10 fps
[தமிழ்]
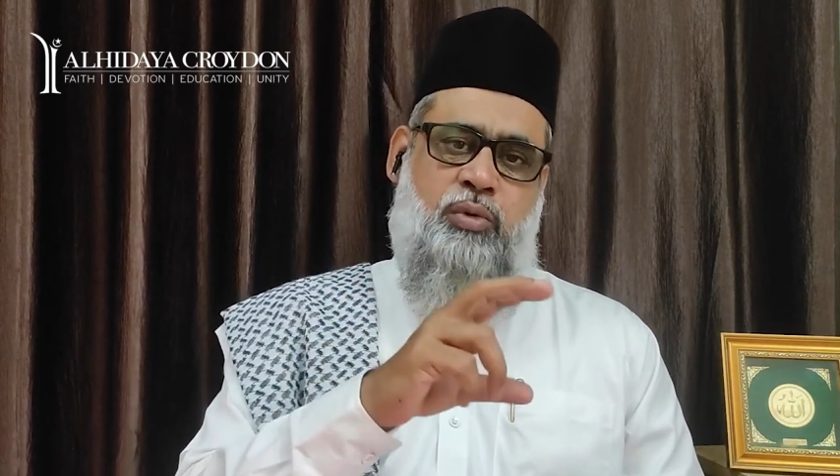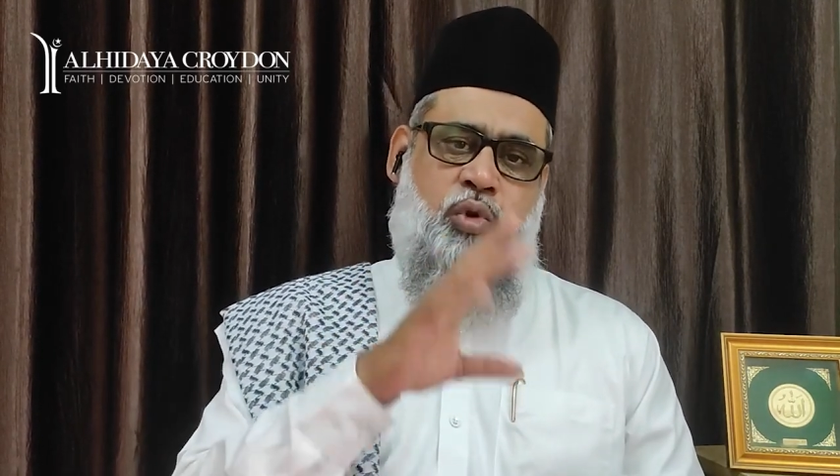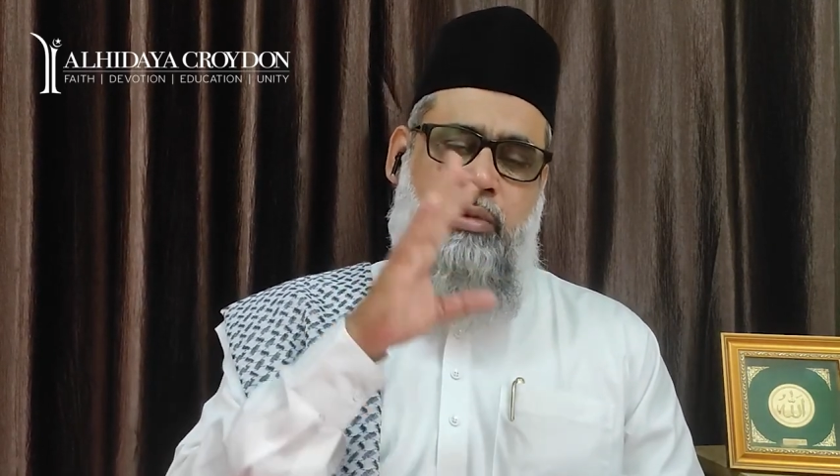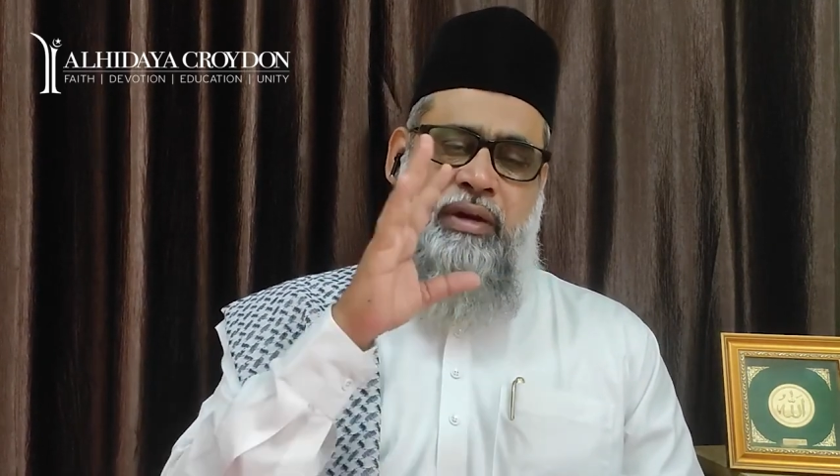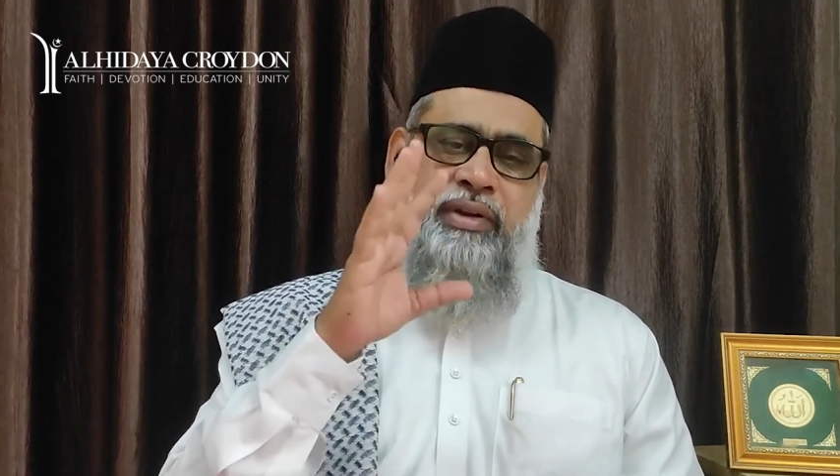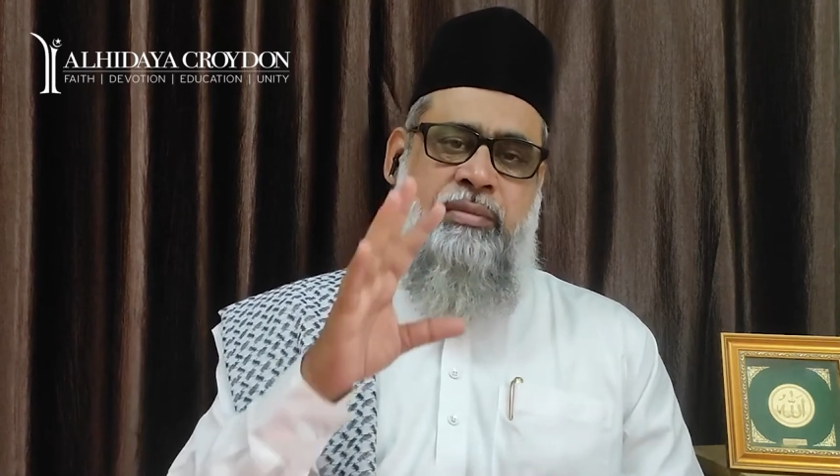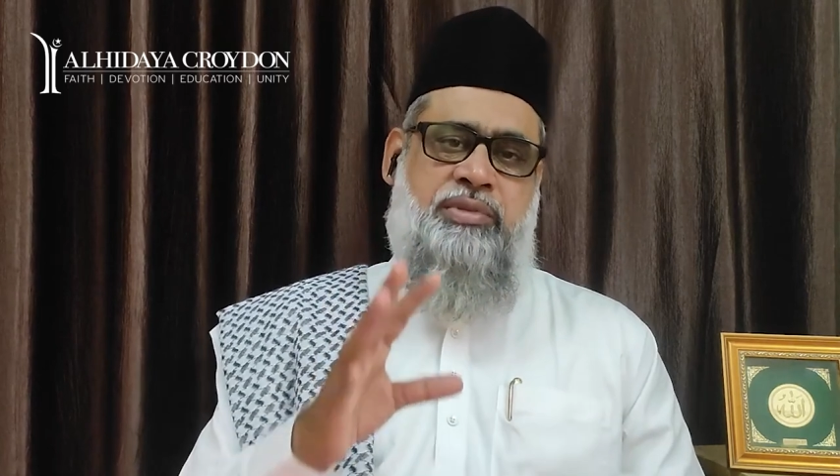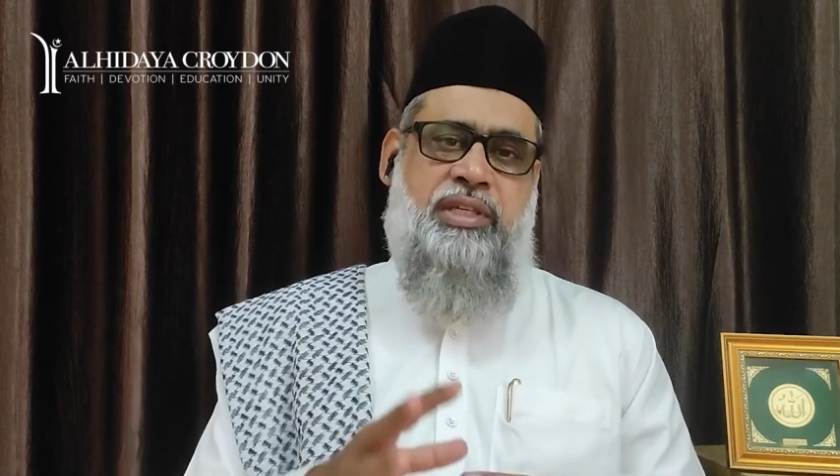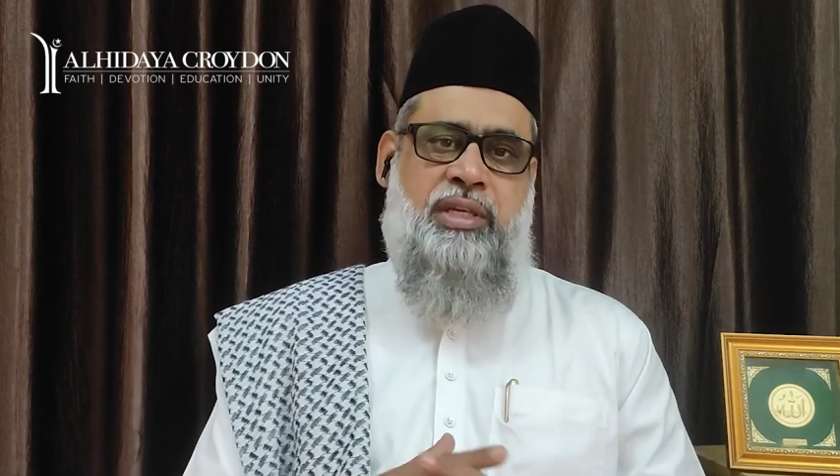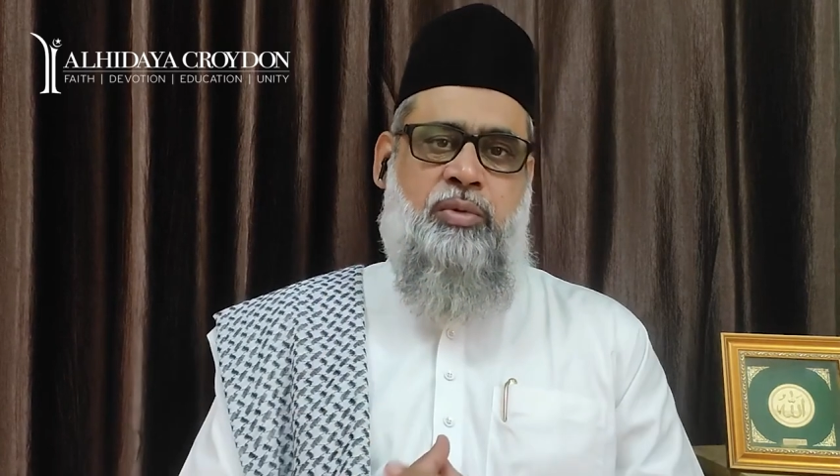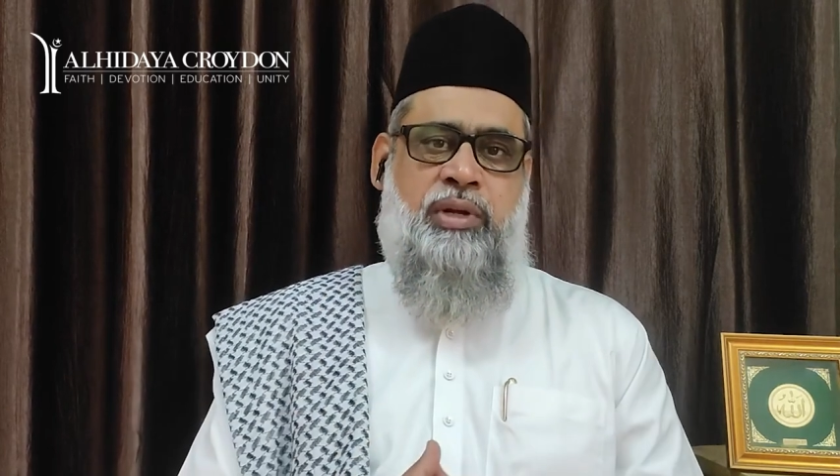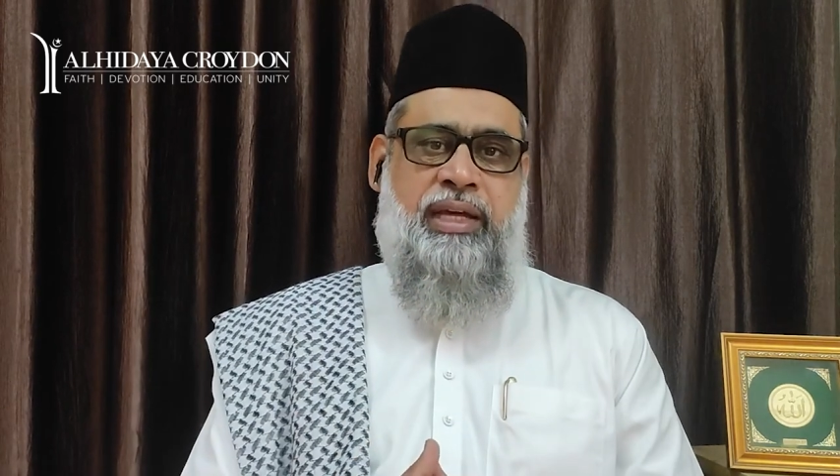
ஒக்குபாவிடம் சிக்கிக்